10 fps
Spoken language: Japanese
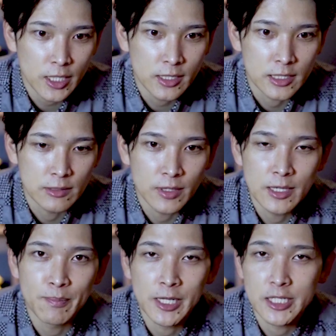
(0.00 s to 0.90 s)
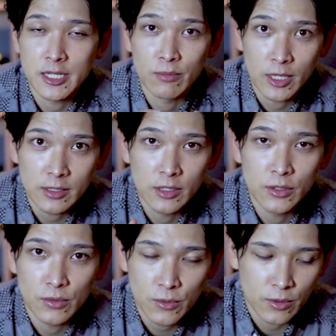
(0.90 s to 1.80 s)
らい座りっぱなしなのかって
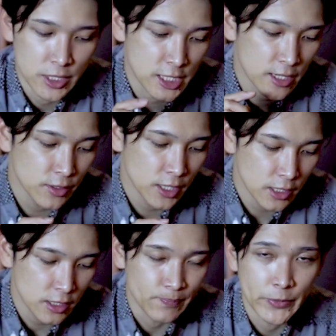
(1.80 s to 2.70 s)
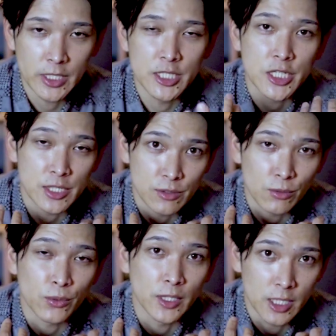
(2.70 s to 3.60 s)
いうのを視覚的に認識する
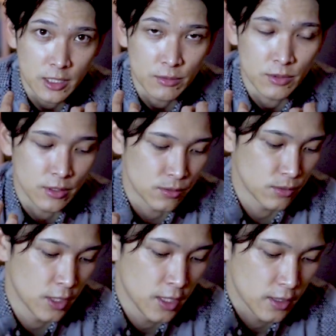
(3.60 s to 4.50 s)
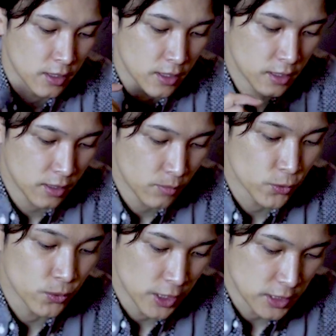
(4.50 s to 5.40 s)
ことができるっていう、えー、
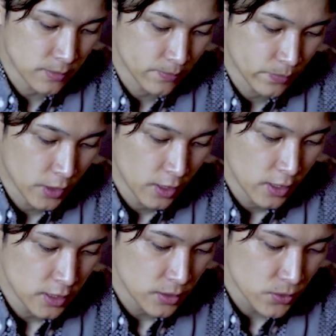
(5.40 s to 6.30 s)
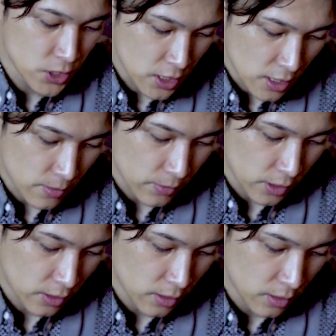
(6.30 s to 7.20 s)
ものです。そして、
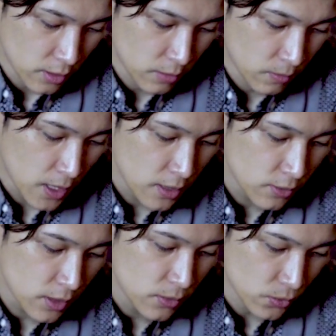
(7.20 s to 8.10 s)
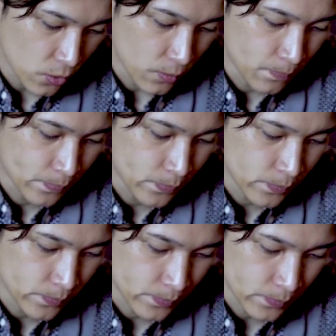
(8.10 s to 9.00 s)
えー、ワークアウト
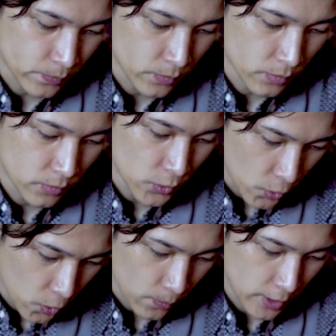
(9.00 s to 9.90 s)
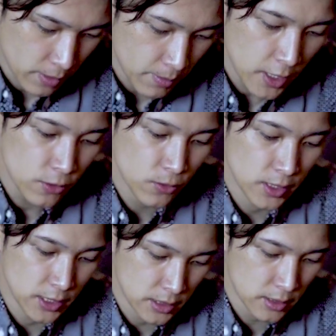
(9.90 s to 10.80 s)
のメニュー
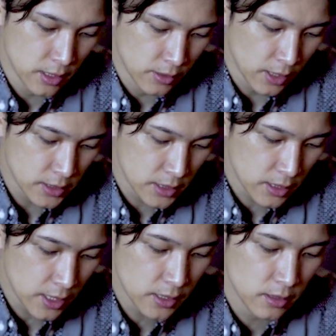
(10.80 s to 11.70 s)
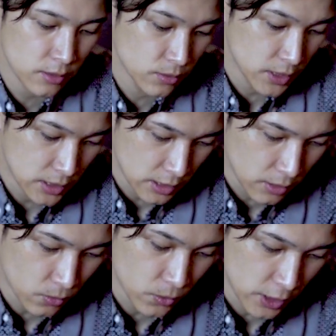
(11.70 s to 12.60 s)
がですね、たくさん入ってるんです
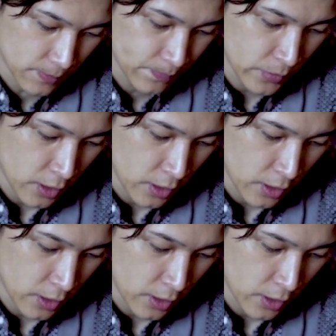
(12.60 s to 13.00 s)
ね、ここに。